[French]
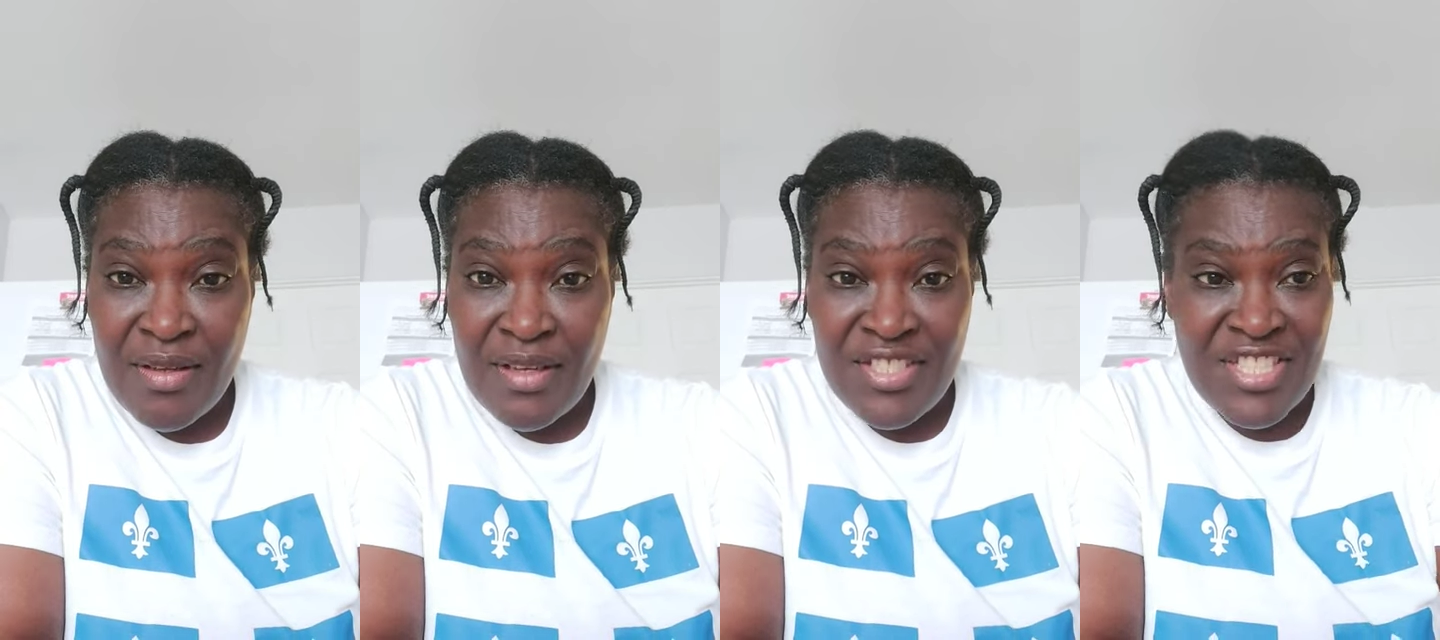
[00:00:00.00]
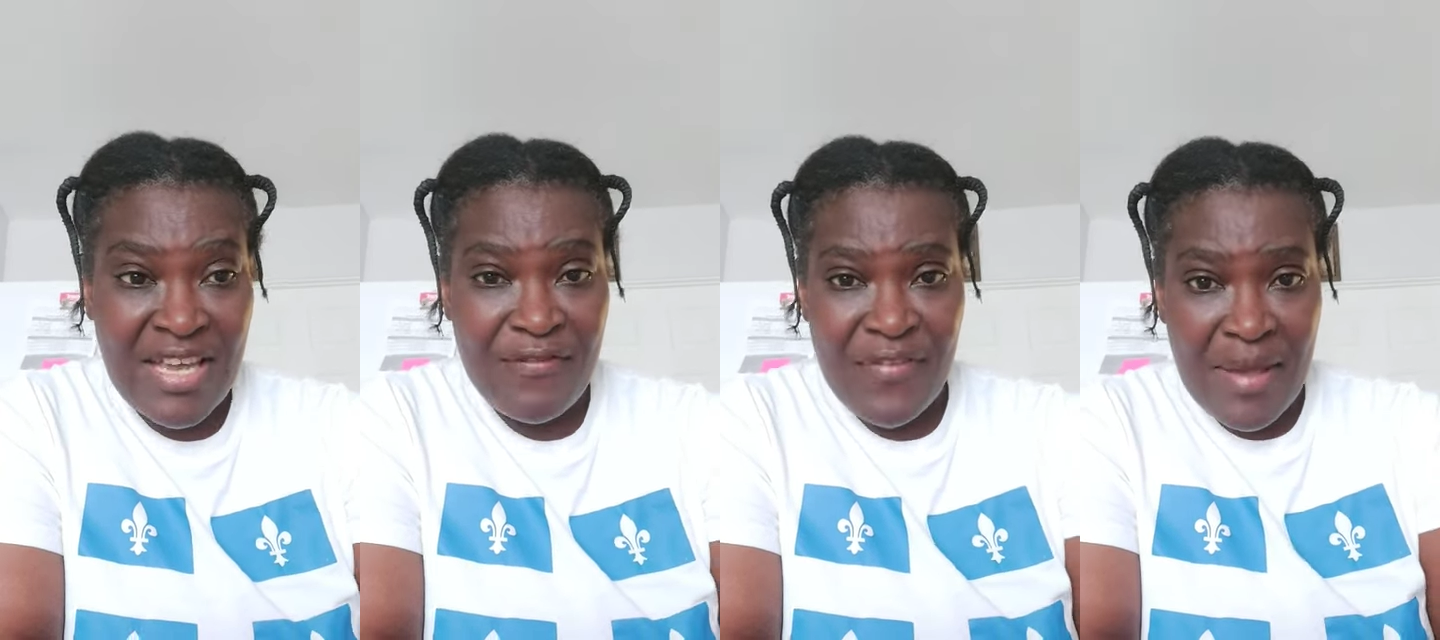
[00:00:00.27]

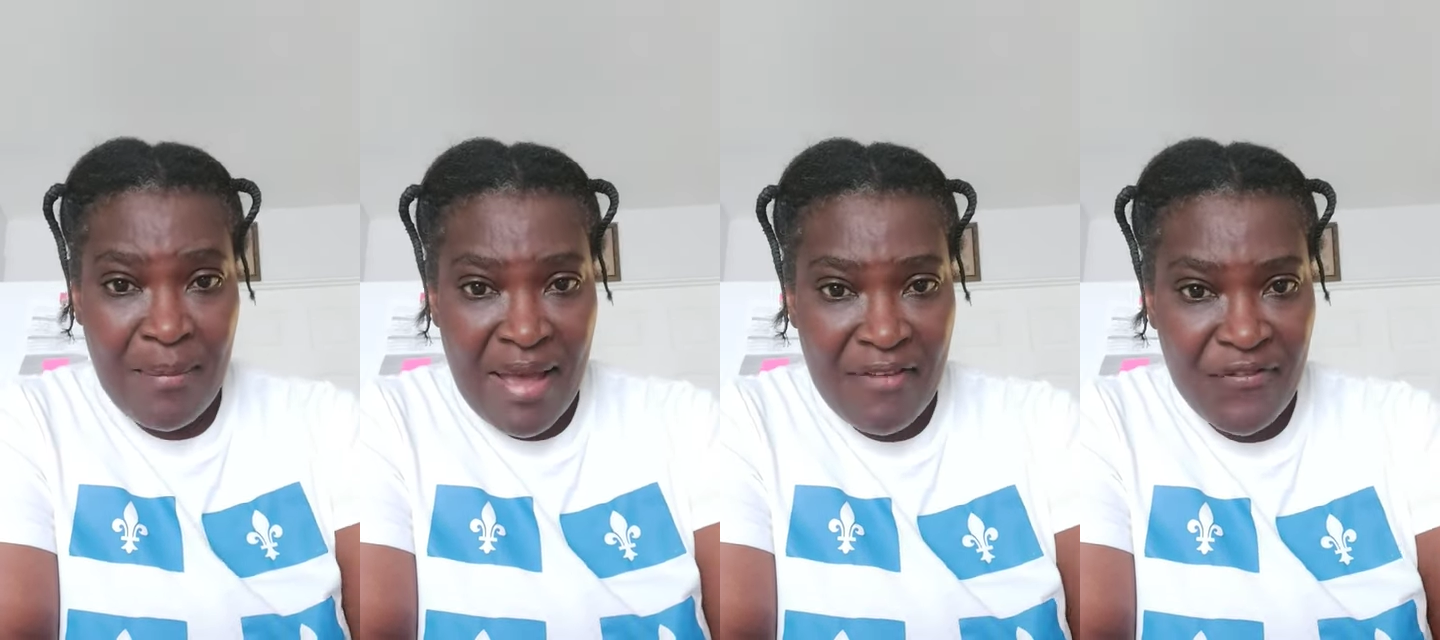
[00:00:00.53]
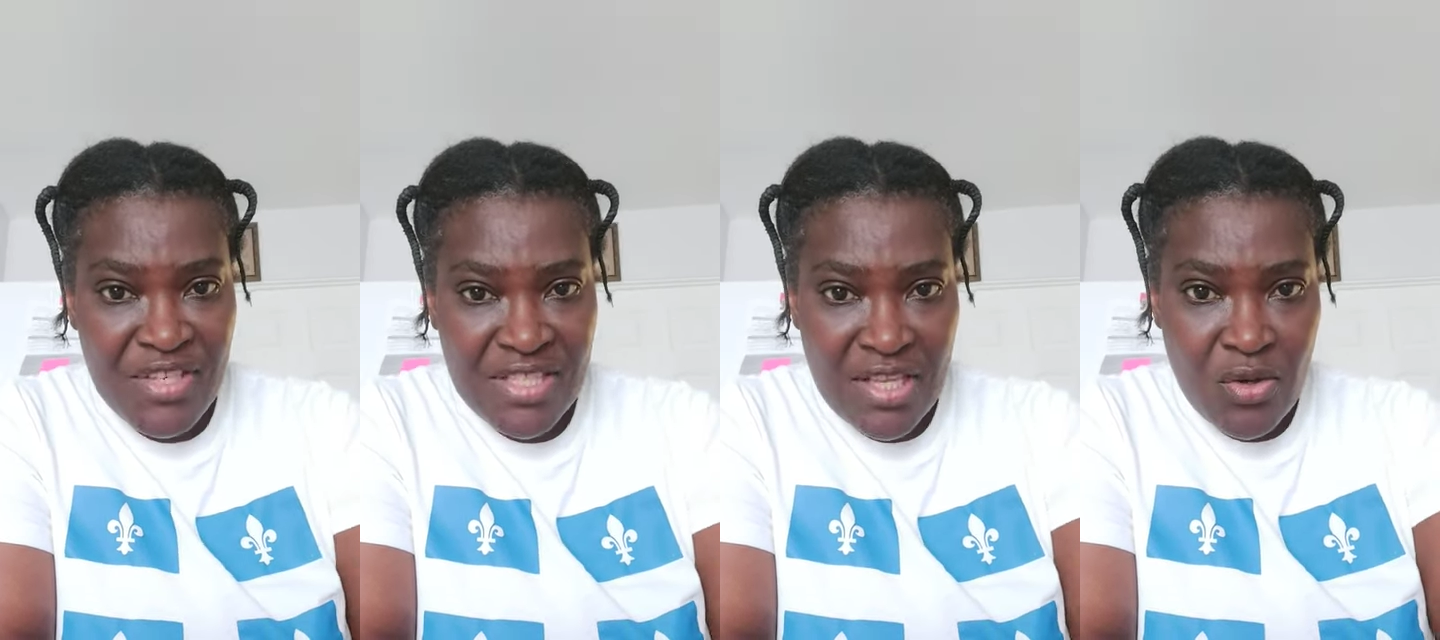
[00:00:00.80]
J'ai fait ma
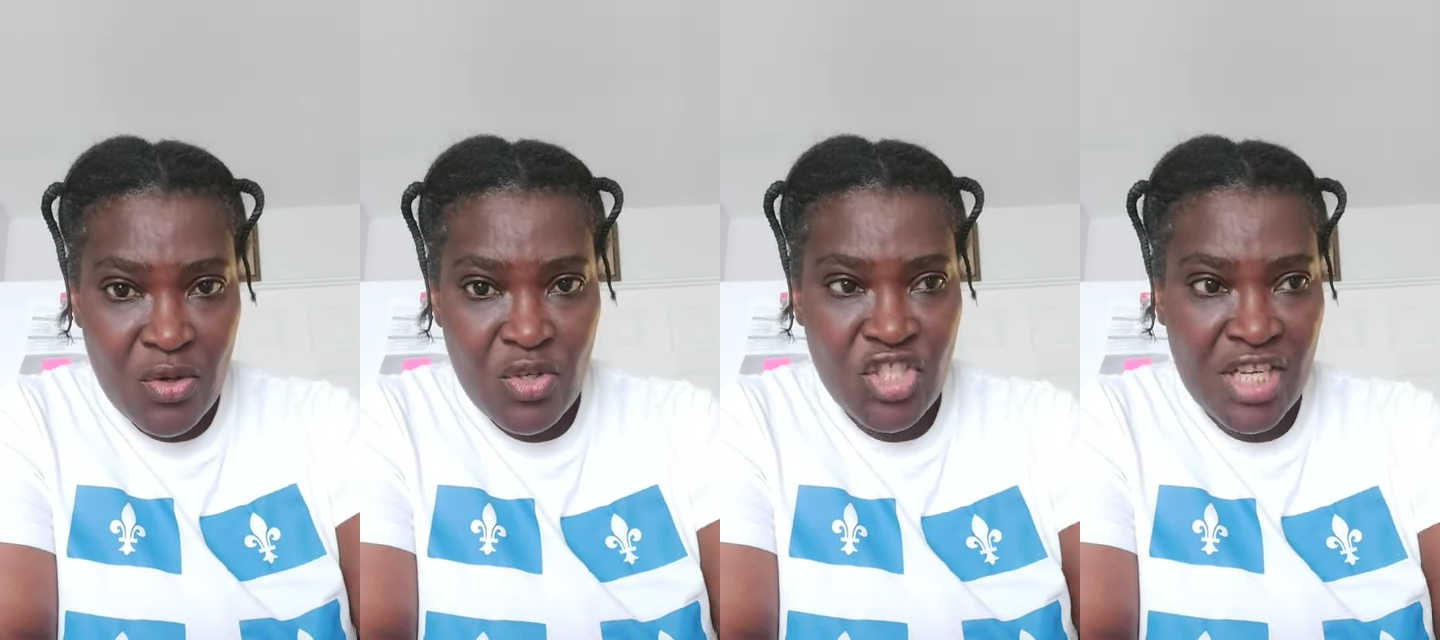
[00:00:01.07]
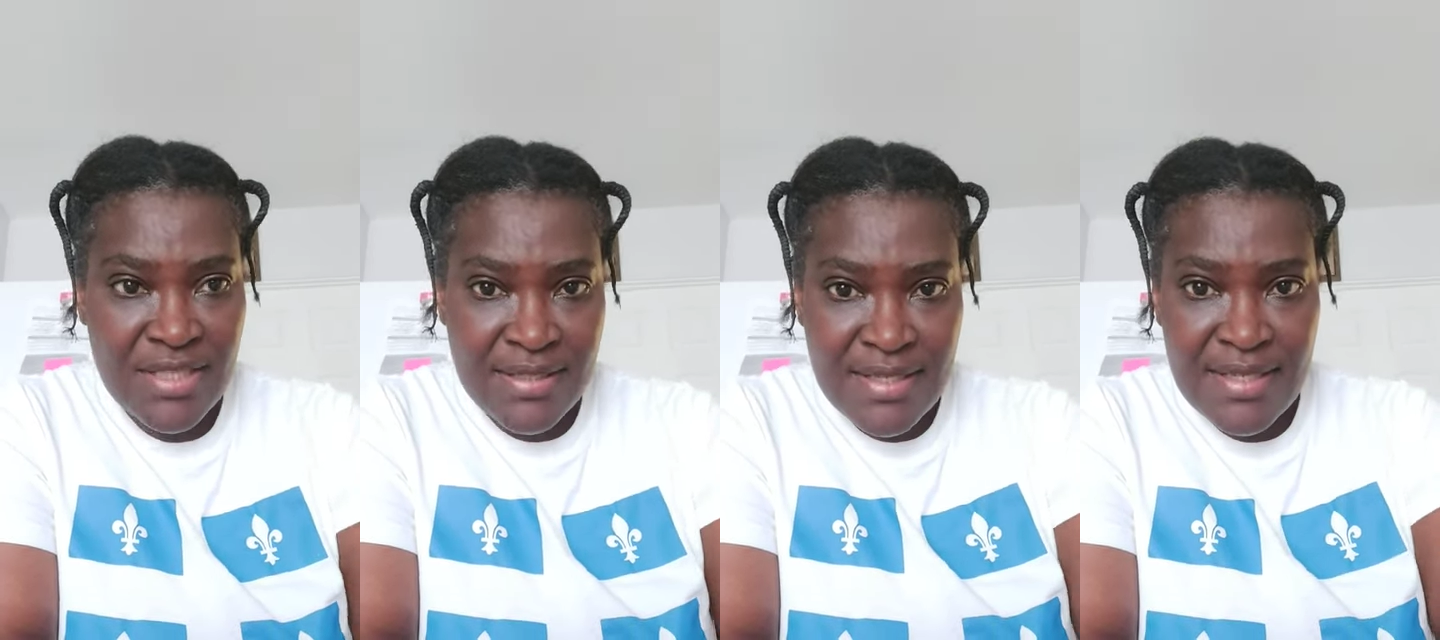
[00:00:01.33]
vidéo,
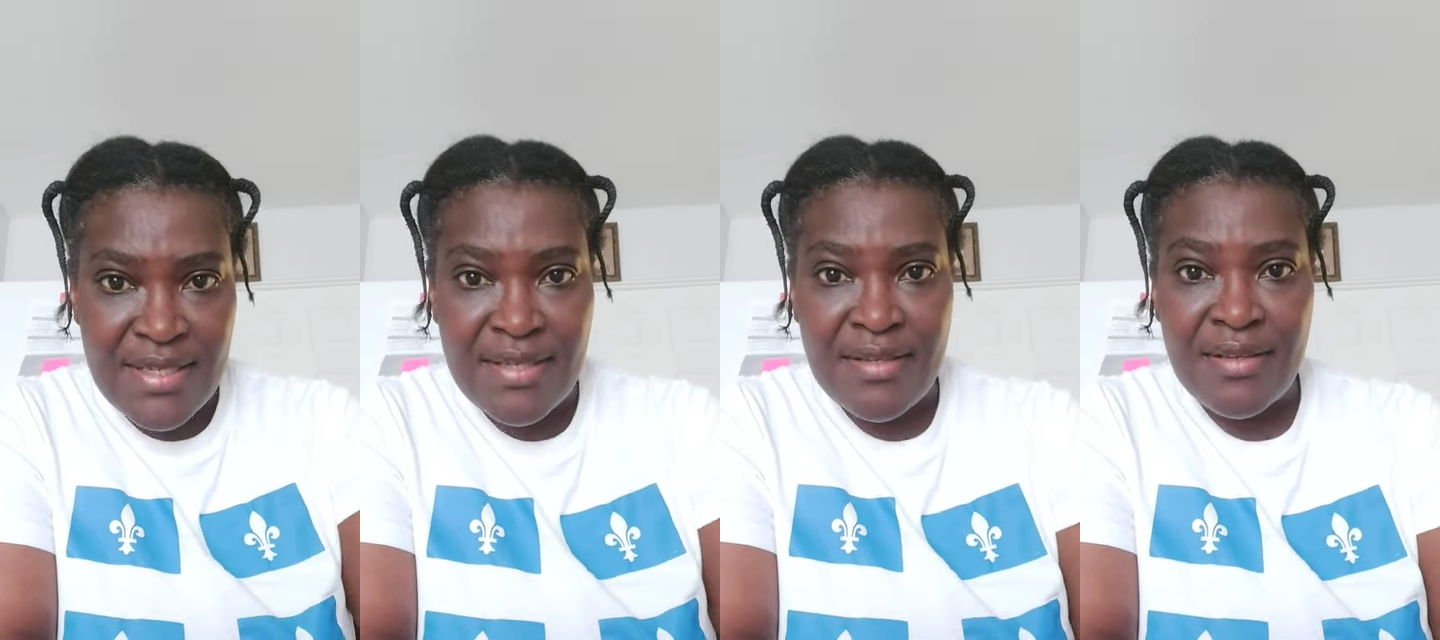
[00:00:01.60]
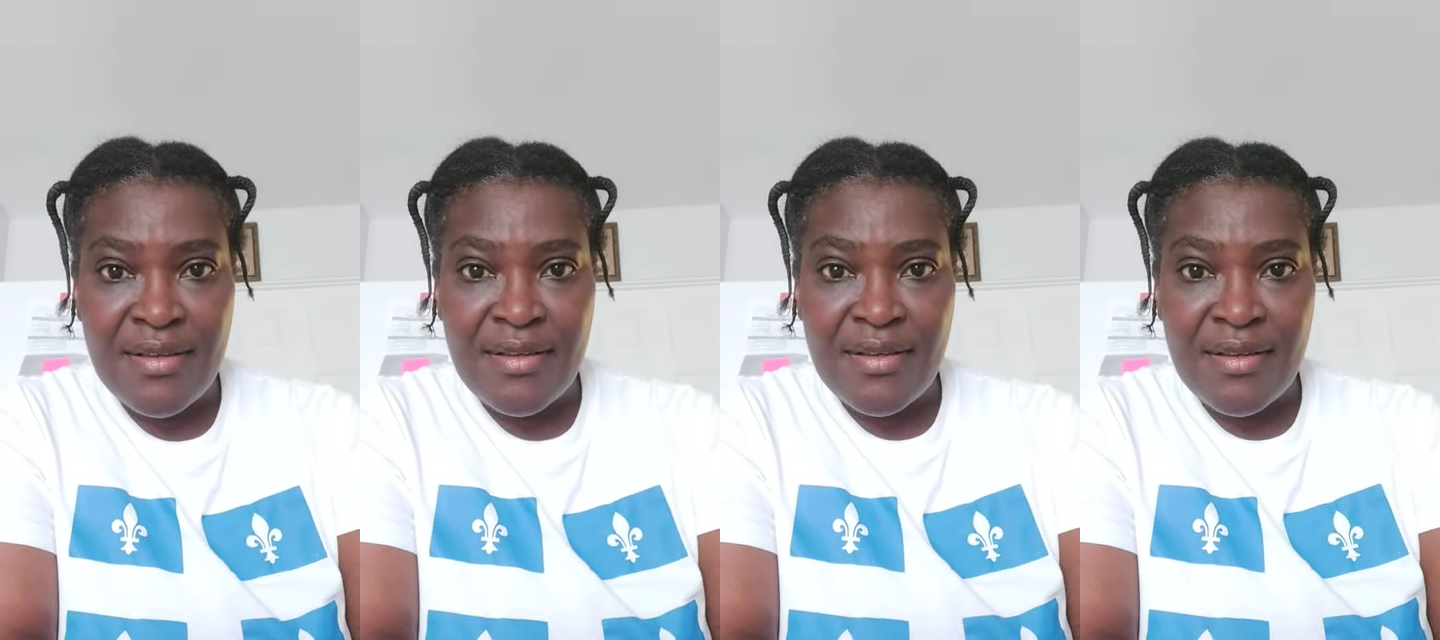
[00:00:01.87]
j'ai dit